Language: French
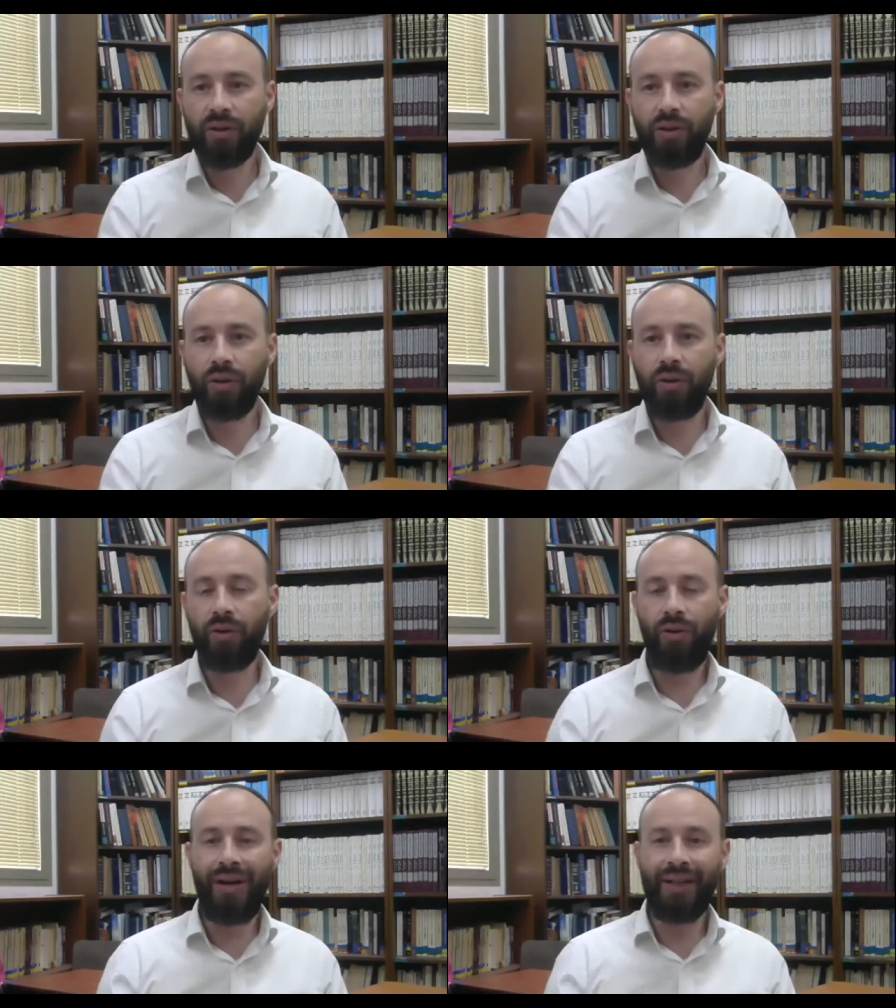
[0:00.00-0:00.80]

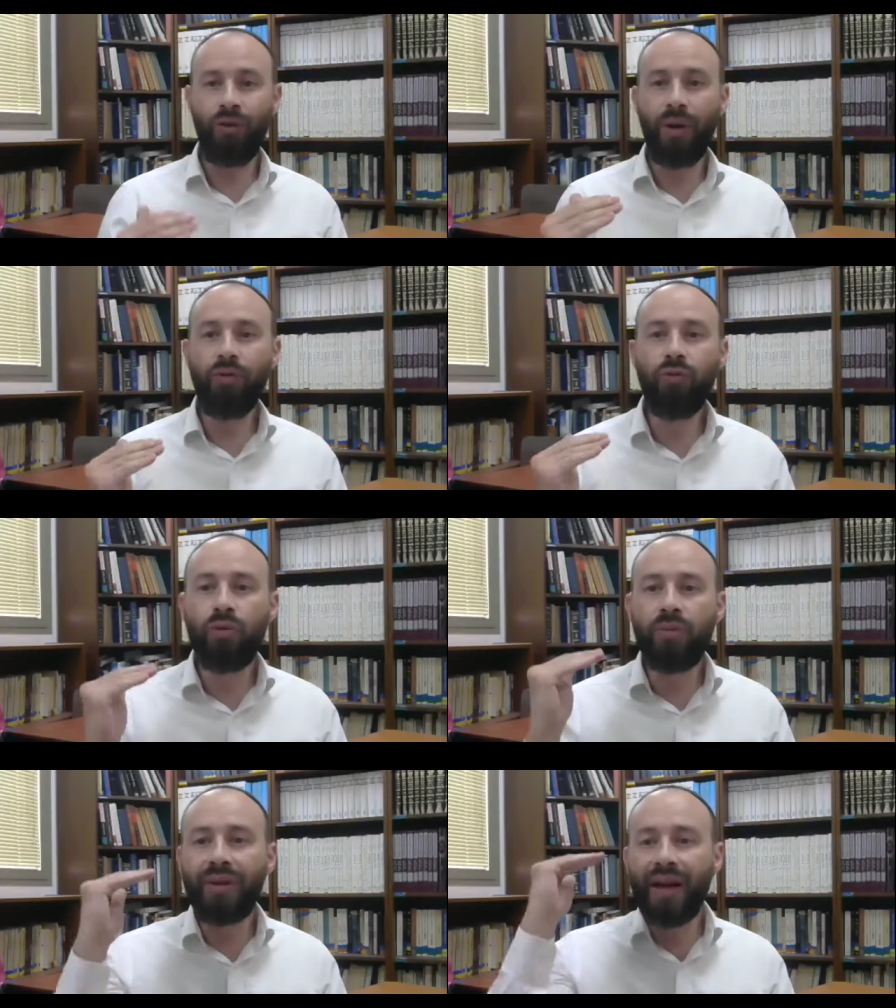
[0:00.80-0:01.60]
que la Torah nous
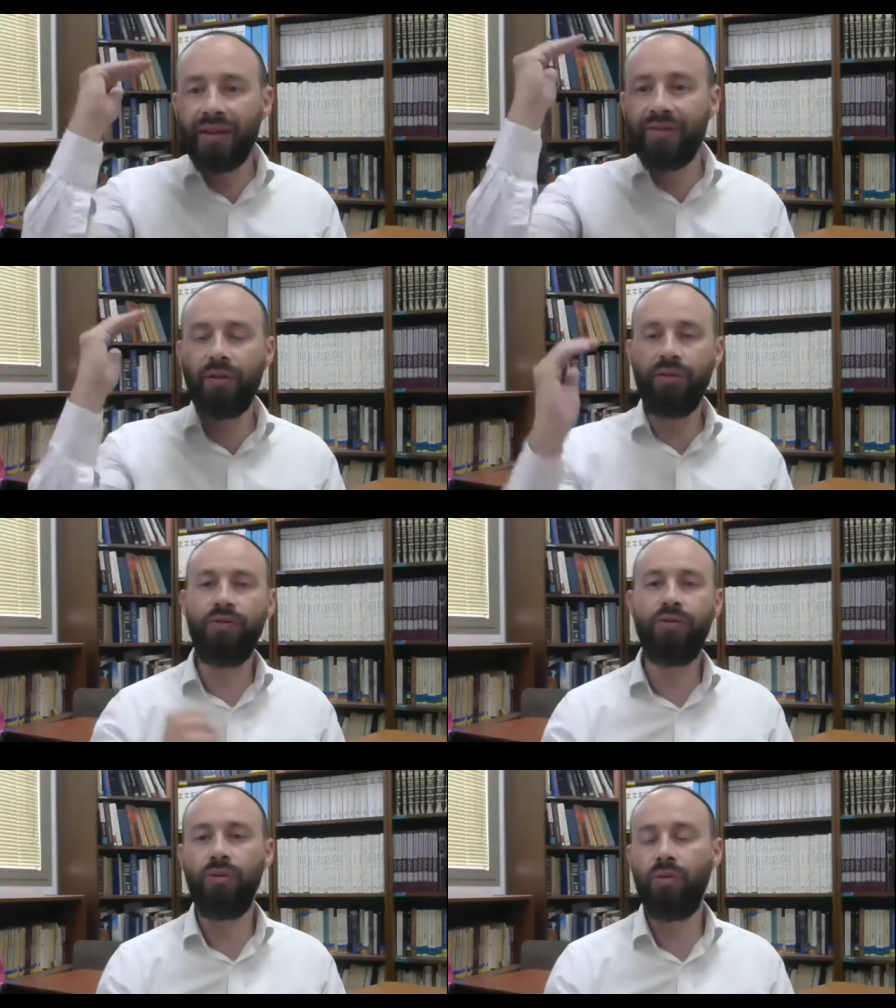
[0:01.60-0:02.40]
demande d'arriver au
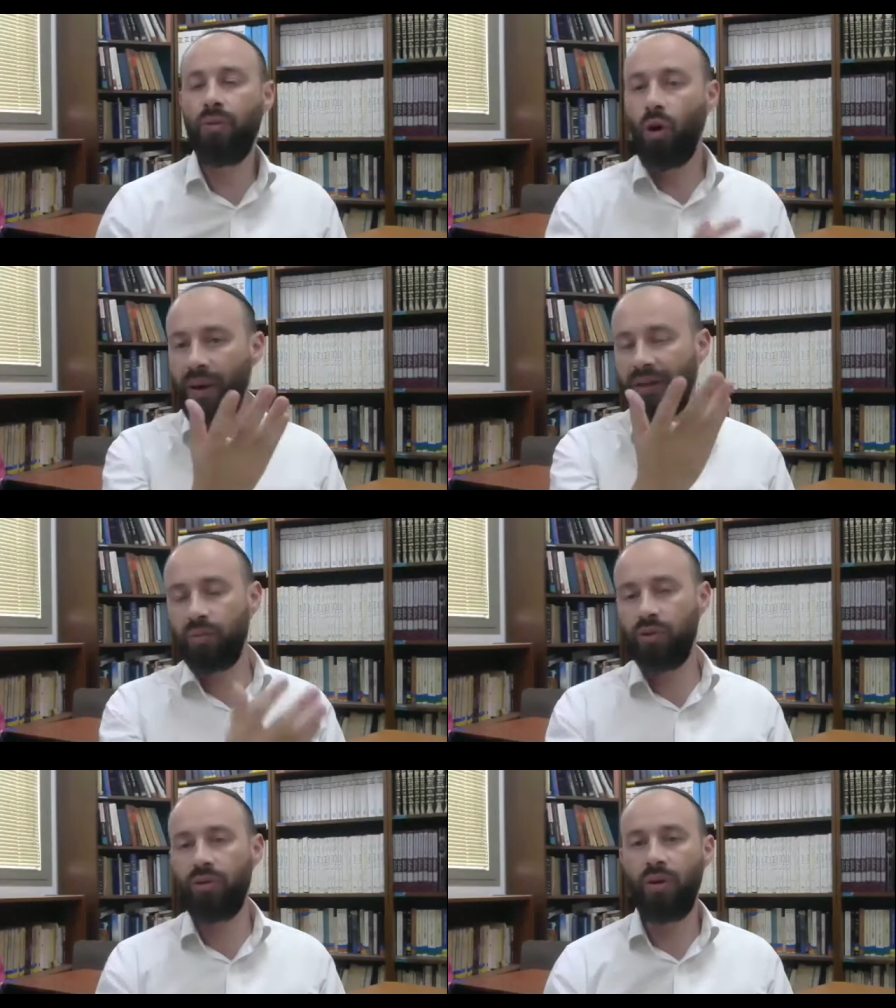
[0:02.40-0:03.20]
niveau. Comme par
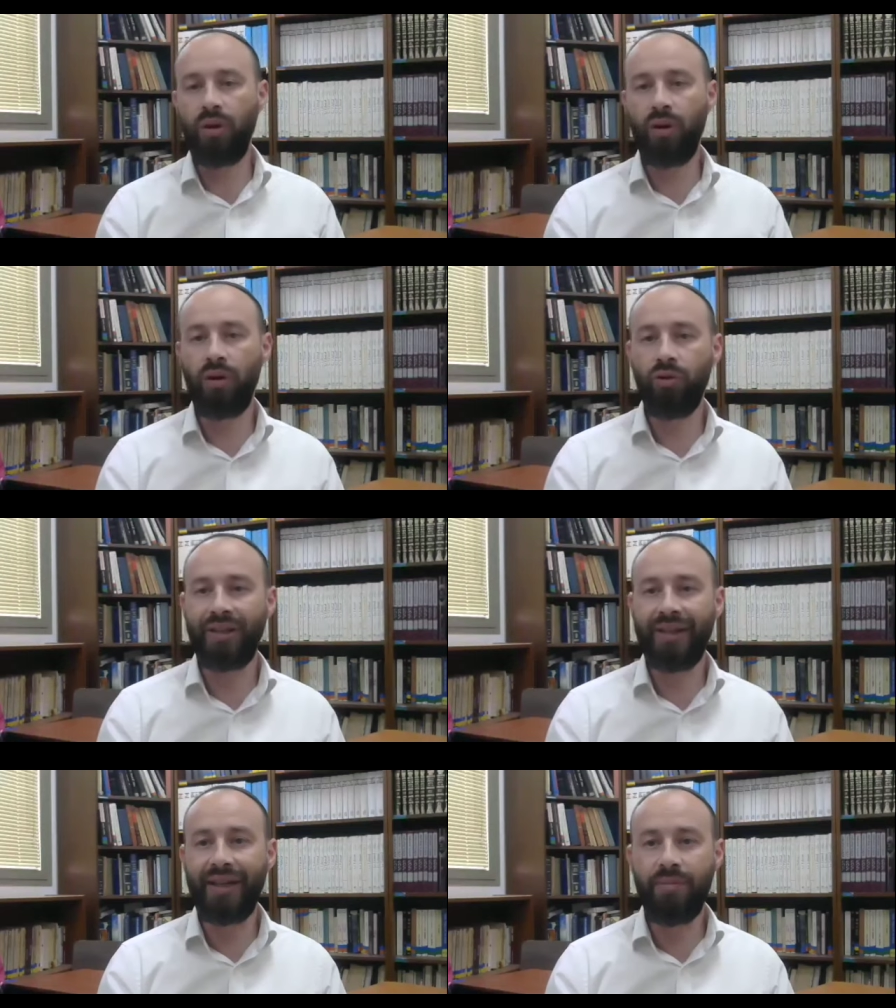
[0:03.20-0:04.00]
exemple, une, un
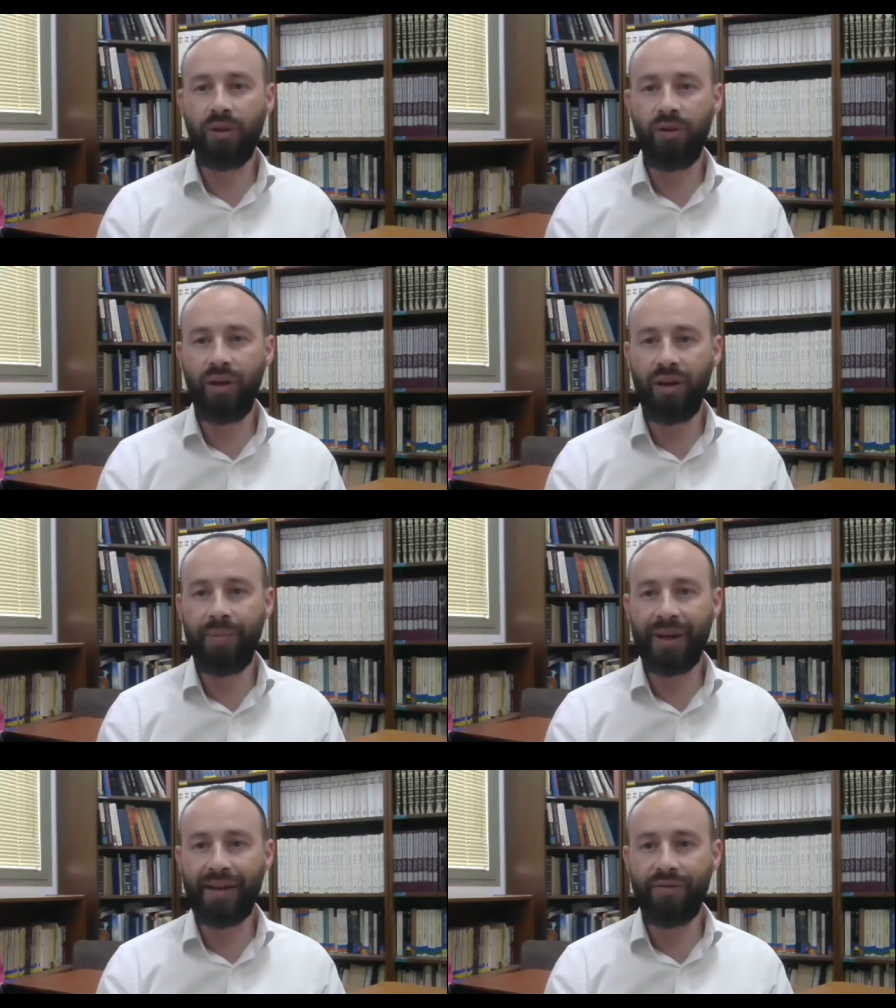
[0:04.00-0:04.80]
dans le, les
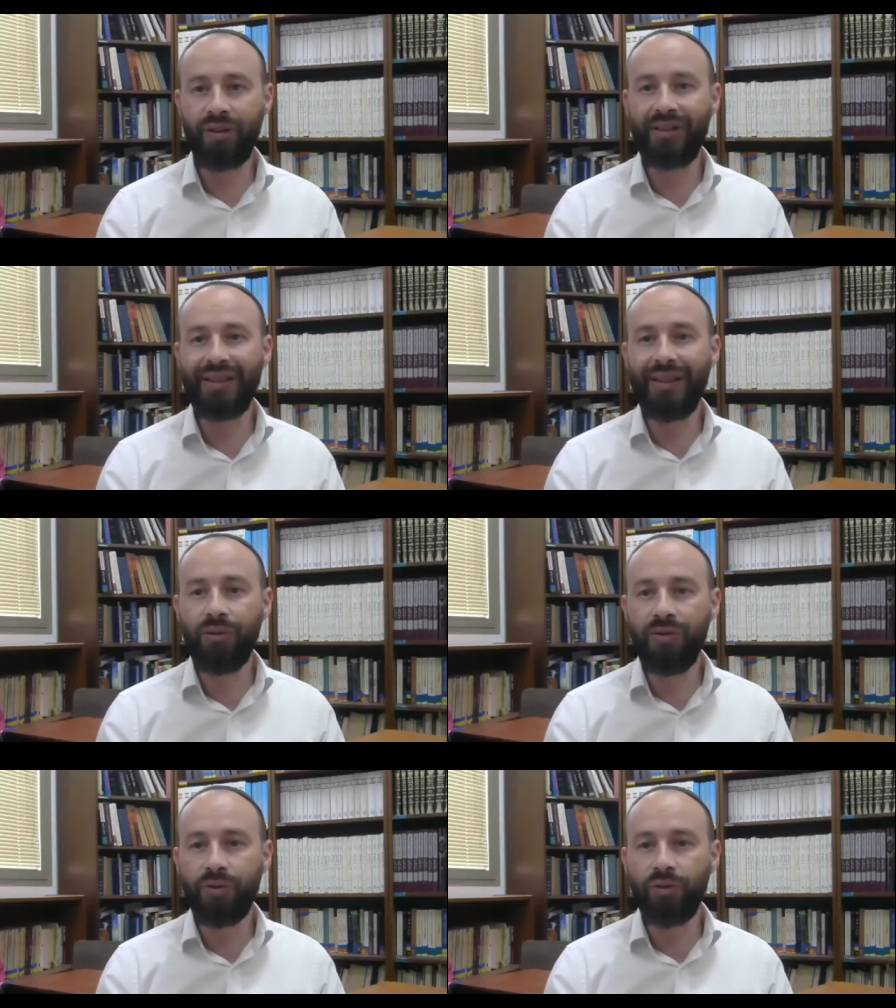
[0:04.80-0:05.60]
Pirkavot, ils étaient au
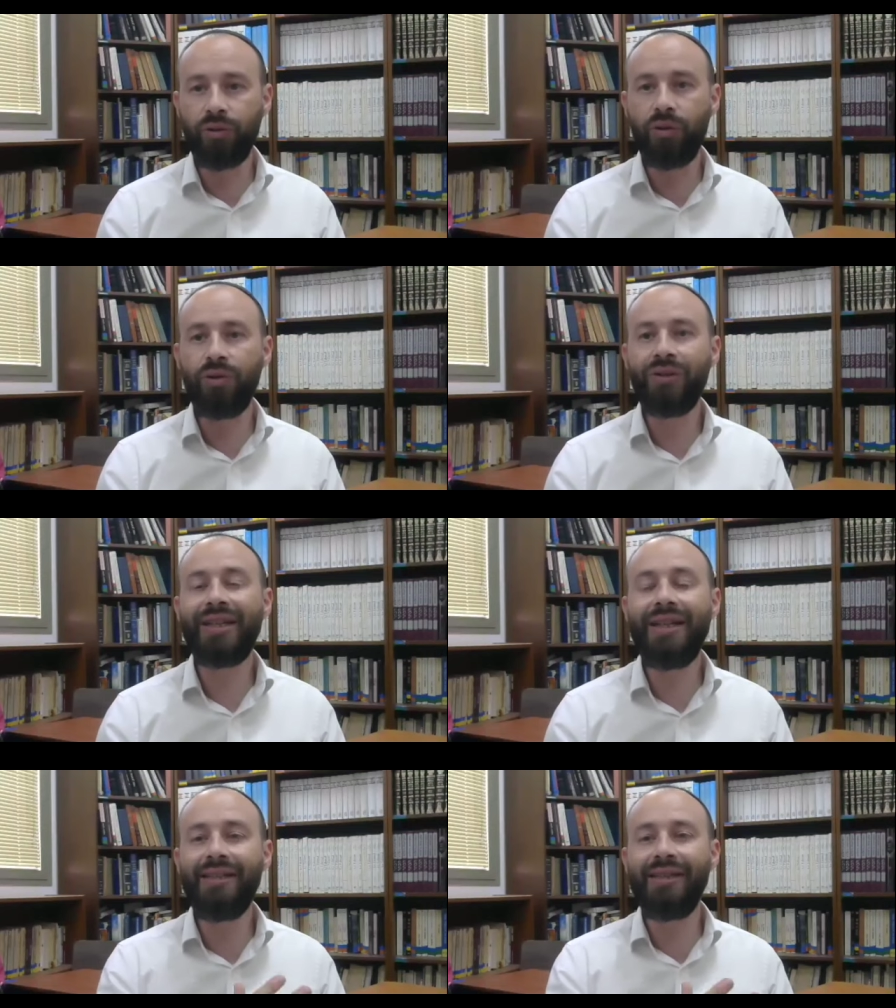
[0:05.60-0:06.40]
niveau de ce
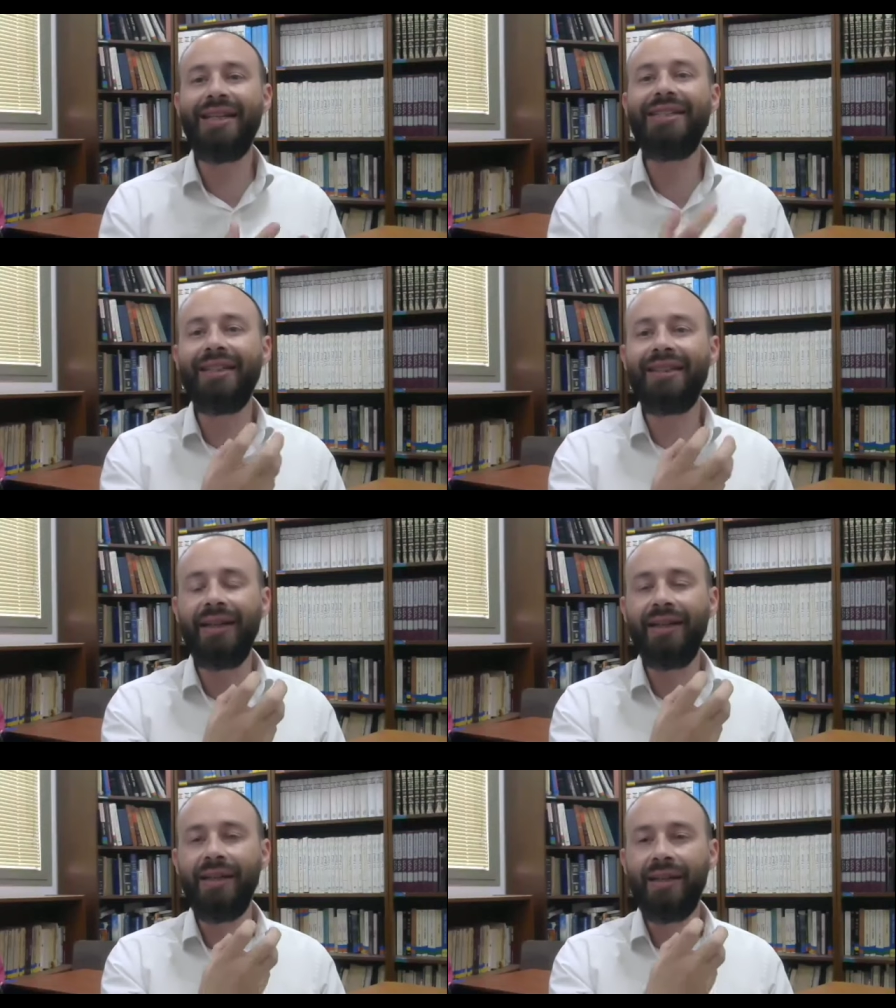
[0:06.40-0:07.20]
qu'ils disaient. Ils
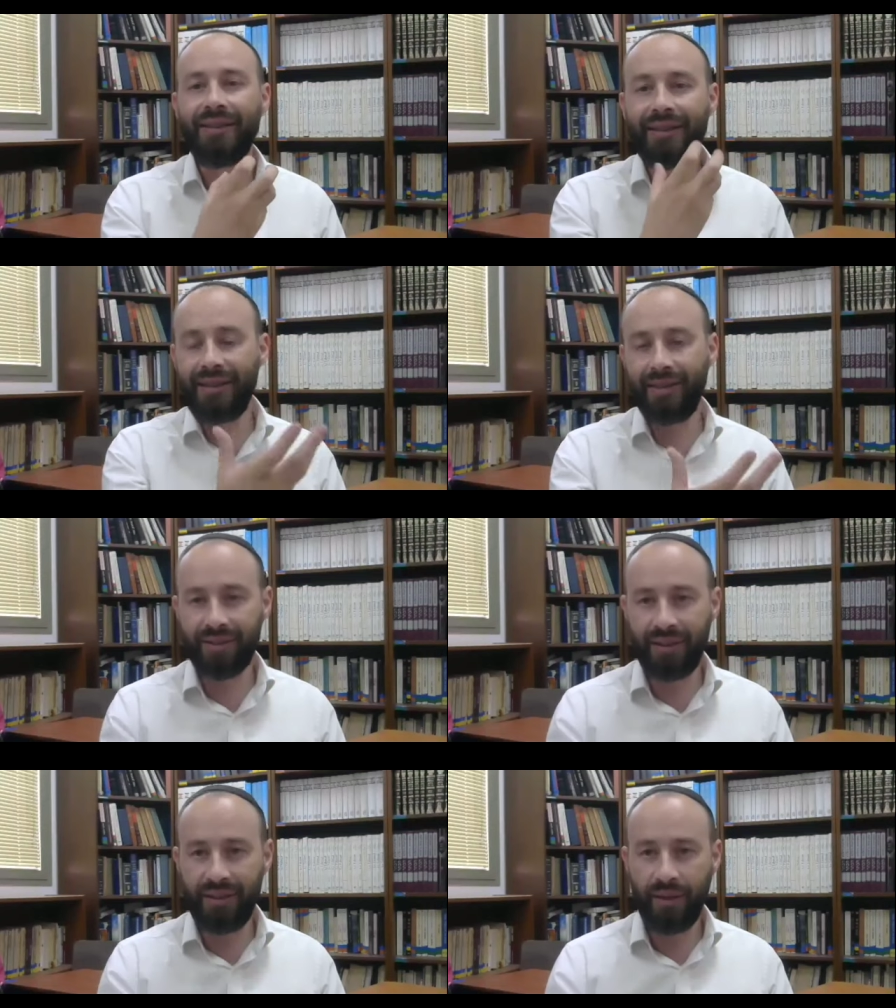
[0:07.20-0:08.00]
étaient ce qu'ils
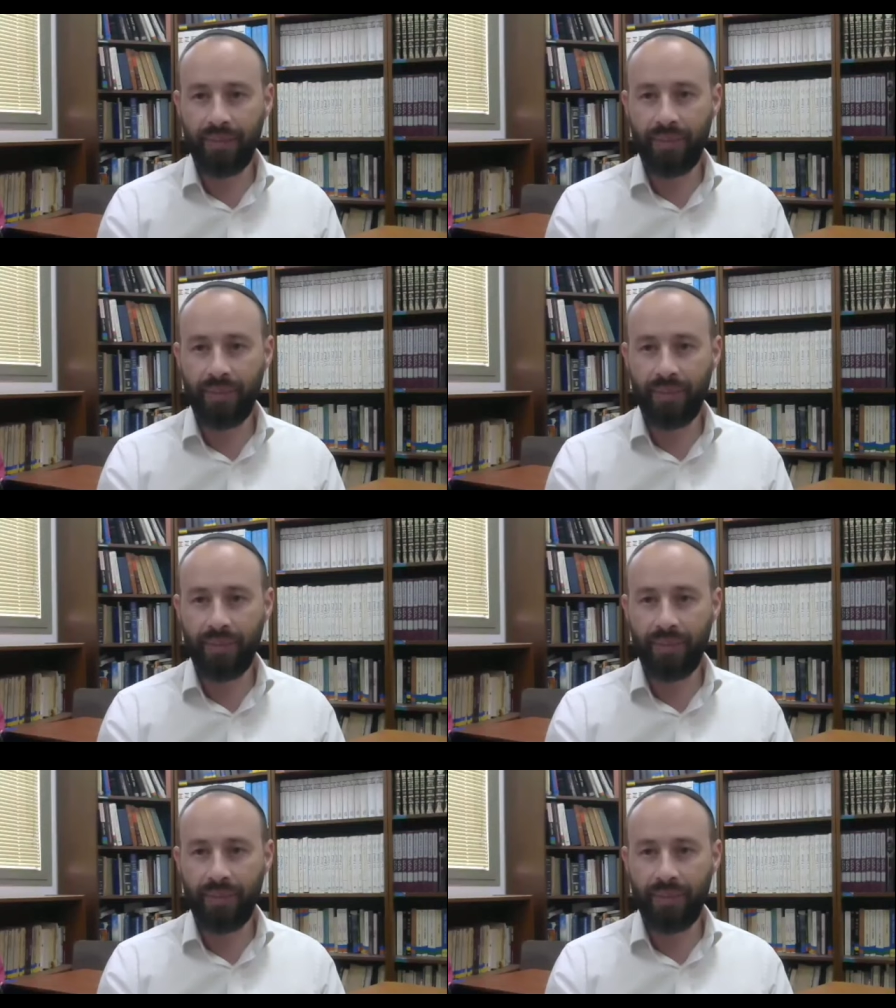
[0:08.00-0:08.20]
enseignaient.